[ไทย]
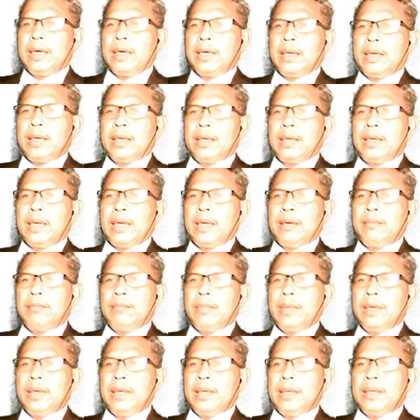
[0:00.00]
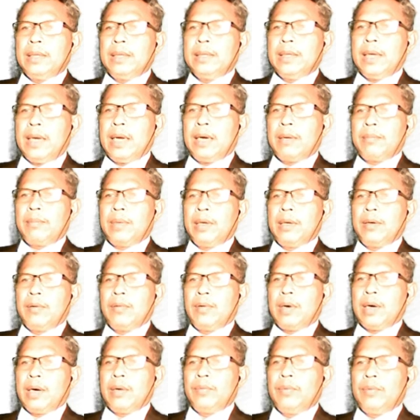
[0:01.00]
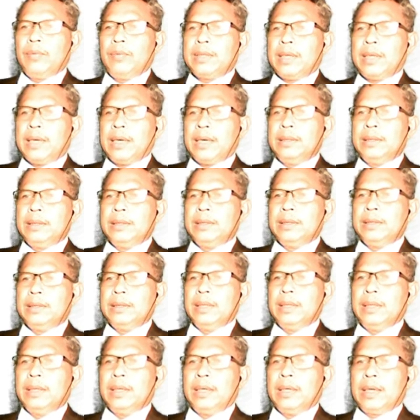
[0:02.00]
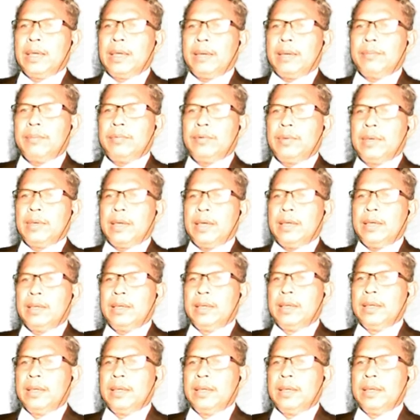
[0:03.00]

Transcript: กฤษนั้นไม่ได้ยากไปกว่าวิชาอื่นๆนะครับลูกนะ